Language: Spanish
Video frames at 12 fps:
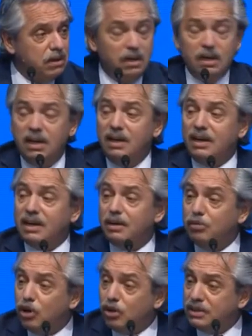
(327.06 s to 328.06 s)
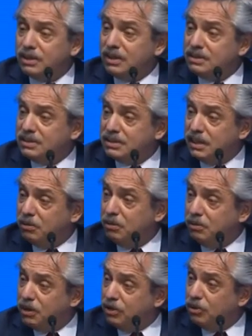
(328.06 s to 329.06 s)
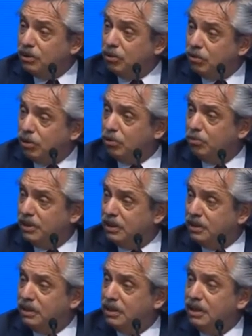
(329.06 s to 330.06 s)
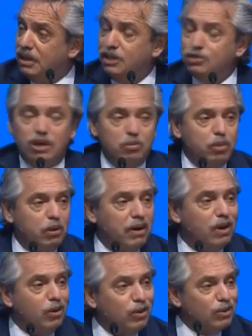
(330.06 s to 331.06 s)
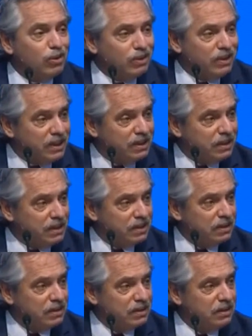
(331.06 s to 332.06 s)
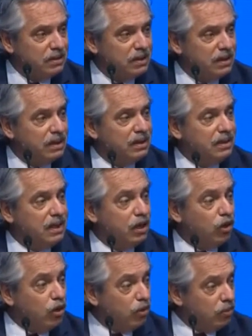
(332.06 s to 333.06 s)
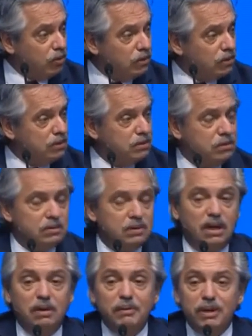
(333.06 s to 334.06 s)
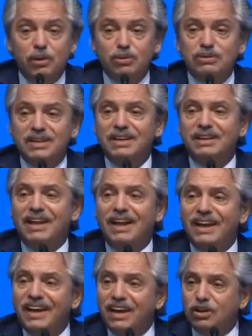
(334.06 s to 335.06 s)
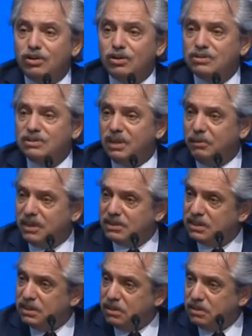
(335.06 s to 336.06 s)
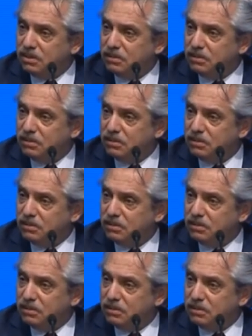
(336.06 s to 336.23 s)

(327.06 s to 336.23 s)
El rebrote que se está viviendo en Europa es una prueba contundente de cómo el virus está lejos de haberse ido.